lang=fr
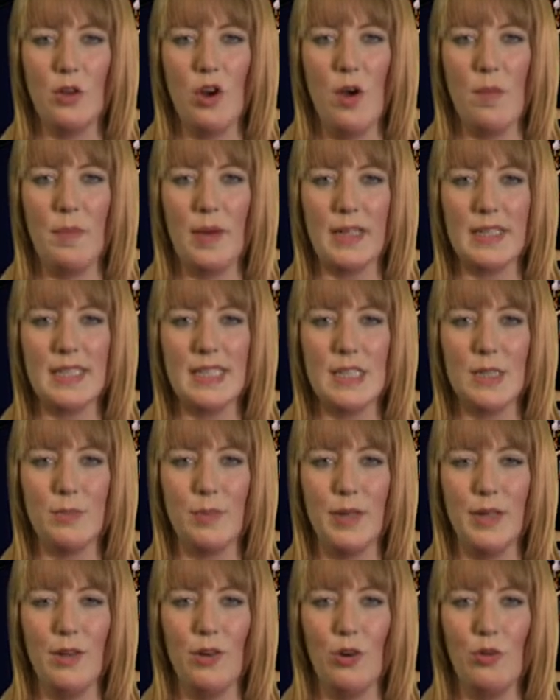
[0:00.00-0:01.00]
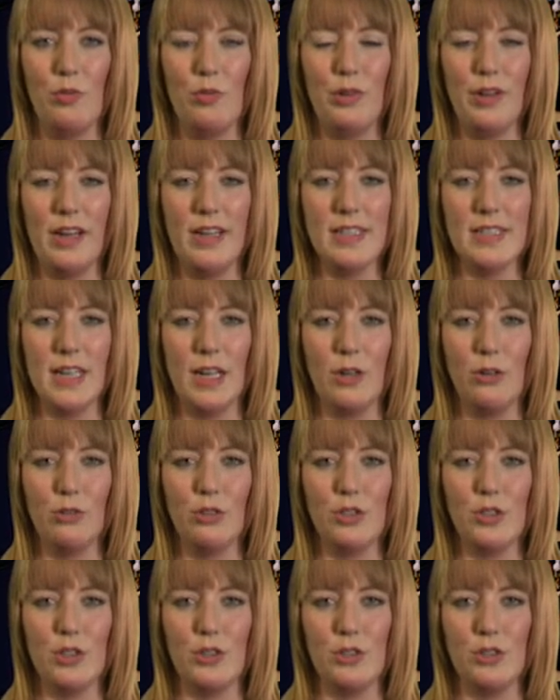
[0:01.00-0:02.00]
à participer au plus grand salon
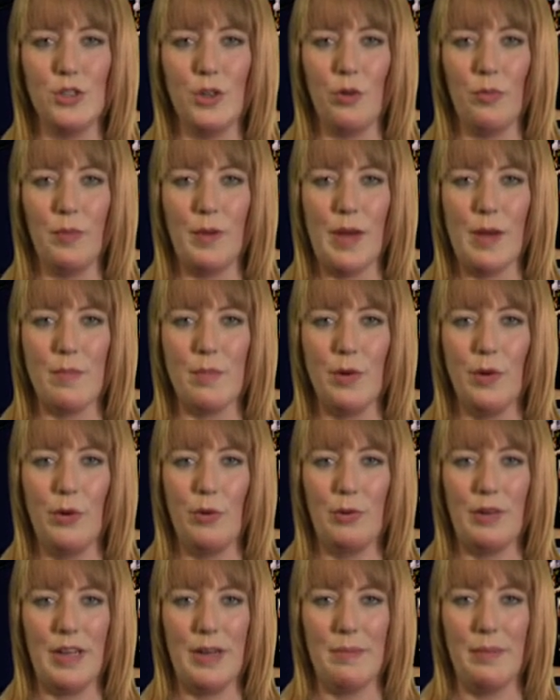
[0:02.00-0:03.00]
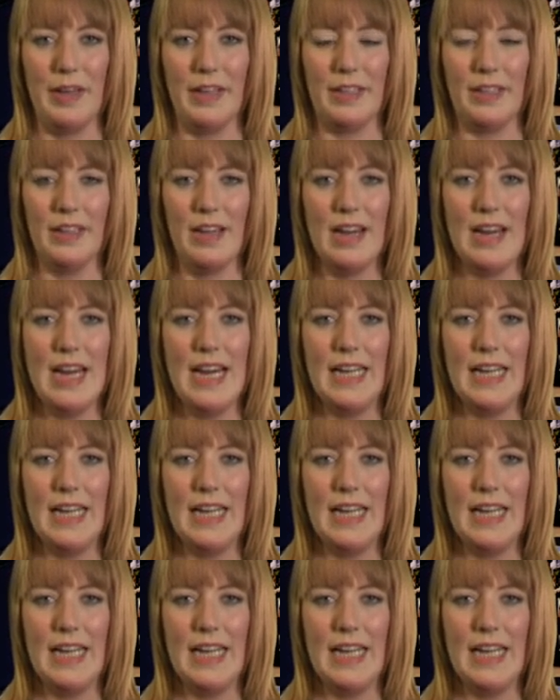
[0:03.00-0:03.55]
de solutions PME au Québec,